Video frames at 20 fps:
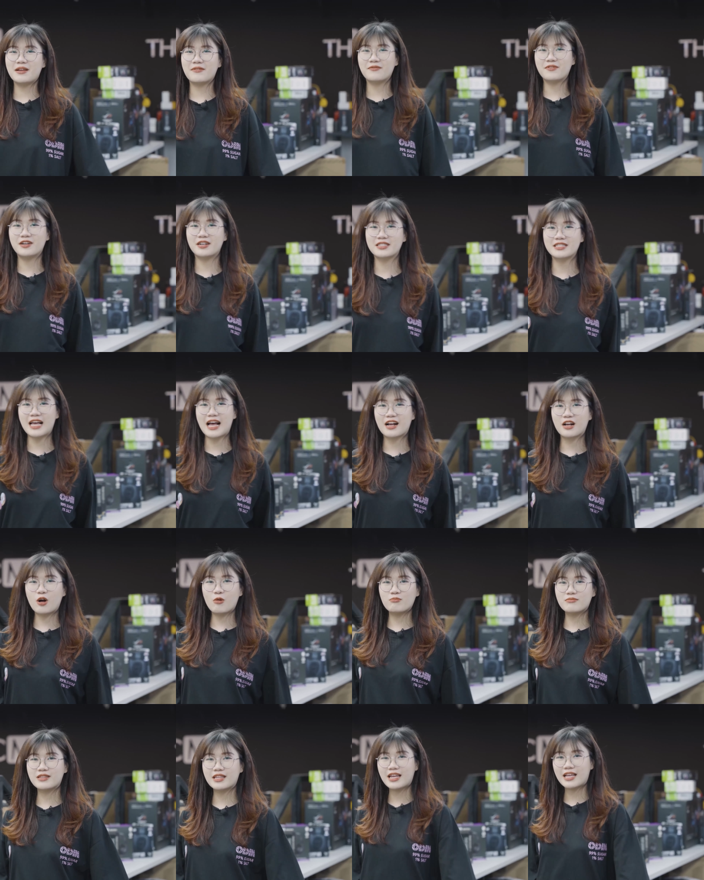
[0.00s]
mình vừa ra
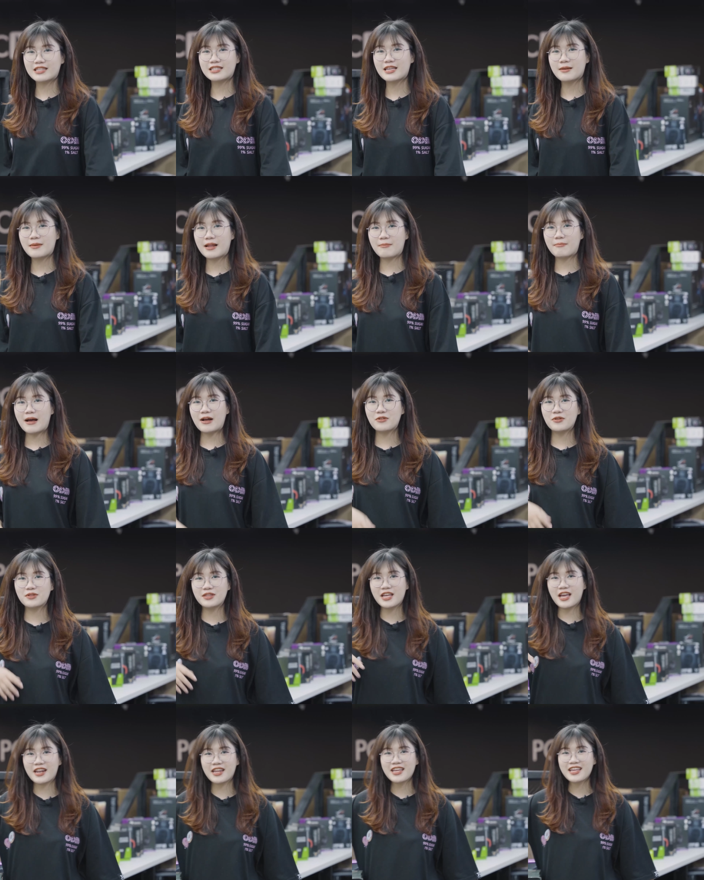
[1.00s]
cộng tiền xem là bao nhiêu
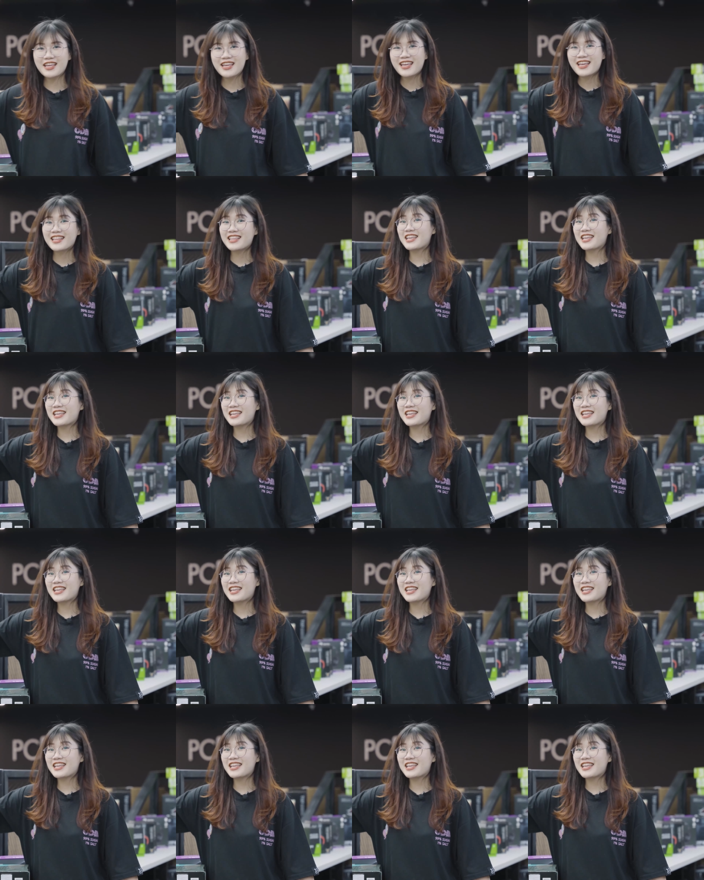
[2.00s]
tiền ý